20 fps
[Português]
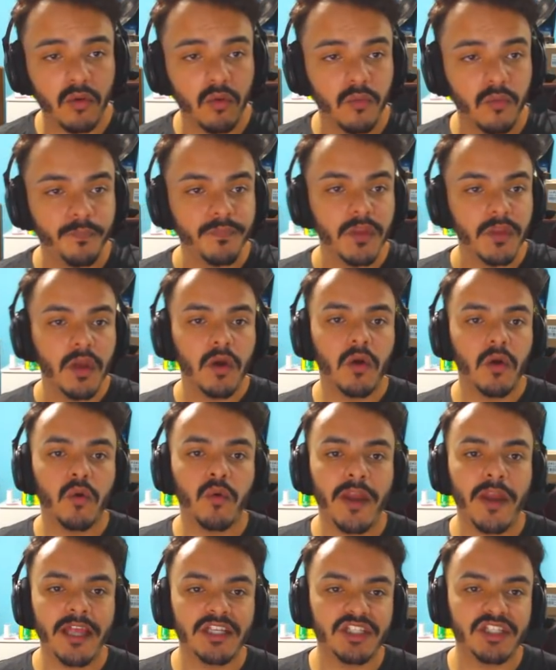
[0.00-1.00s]
com
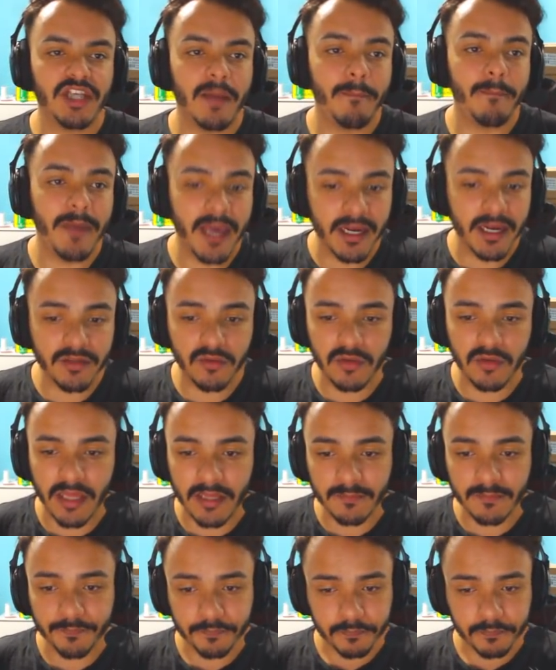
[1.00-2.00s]
o Reddit aberto,
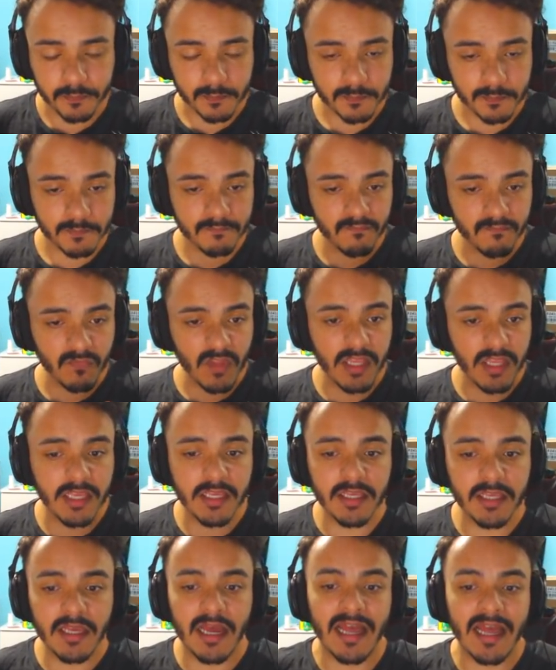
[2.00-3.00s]
né?
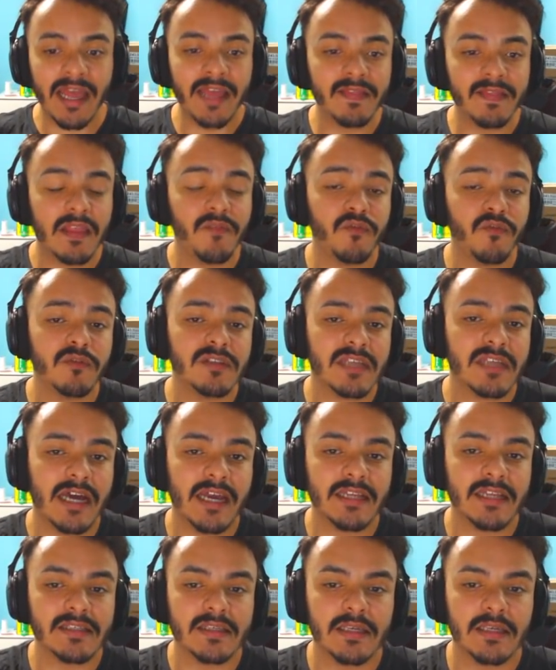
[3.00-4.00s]
E é, teve uns
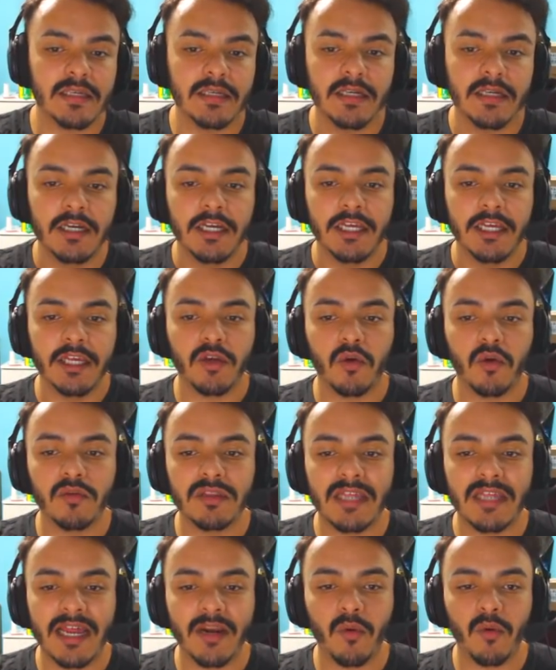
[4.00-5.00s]
caras que
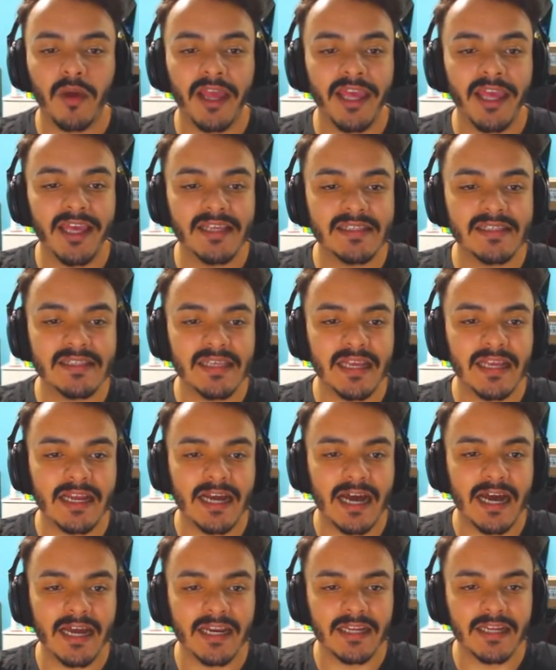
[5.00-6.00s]
encontraram esse
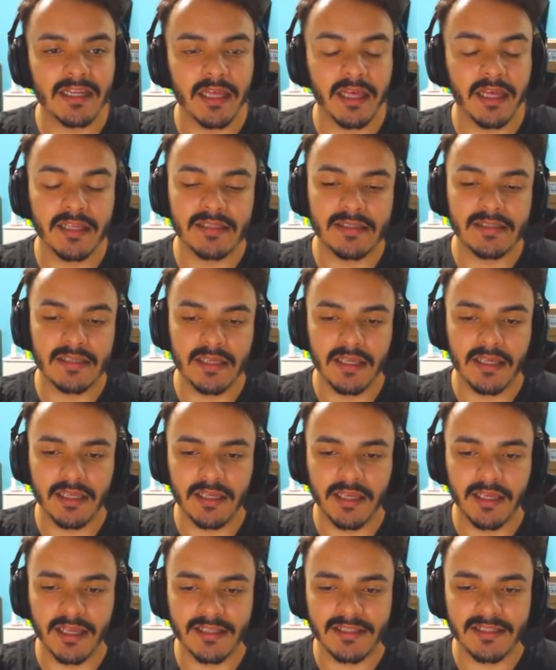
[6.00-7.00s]
cara,
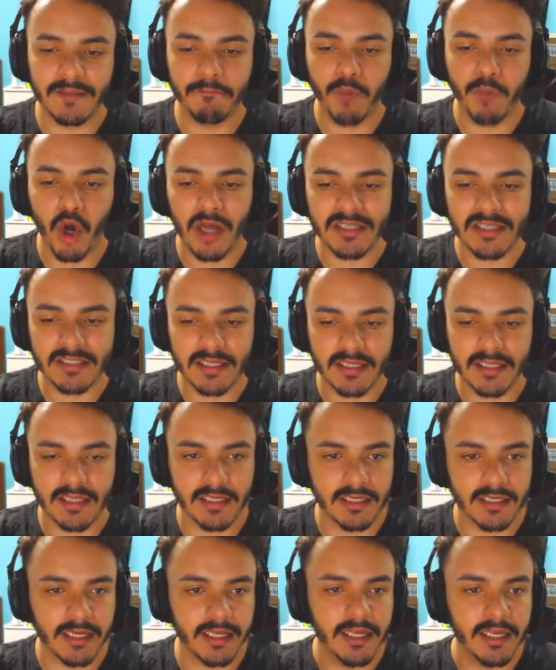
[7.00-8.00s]
esse esse boss
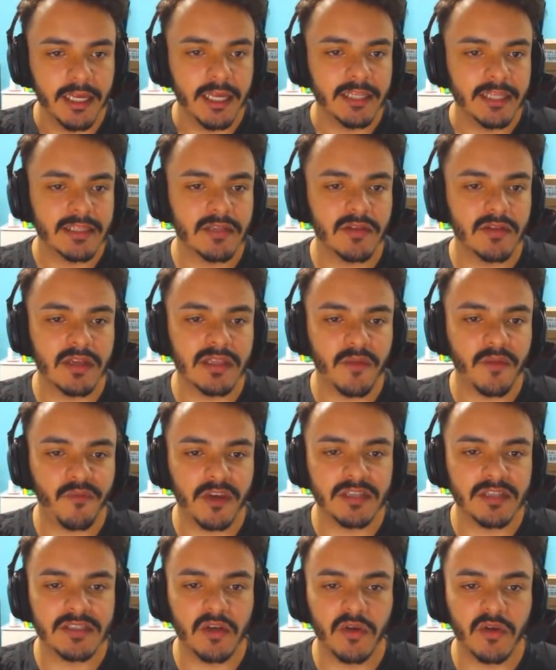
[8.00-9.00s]
aqui, né? Tanto que ele tá
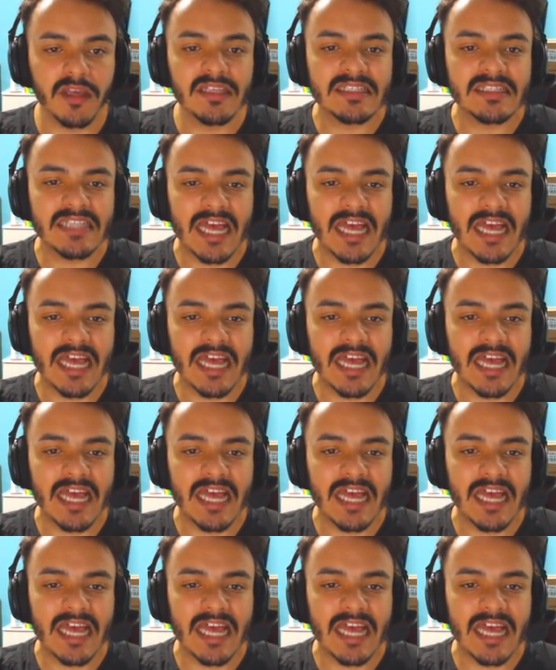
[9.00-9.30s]
falando assim: alguém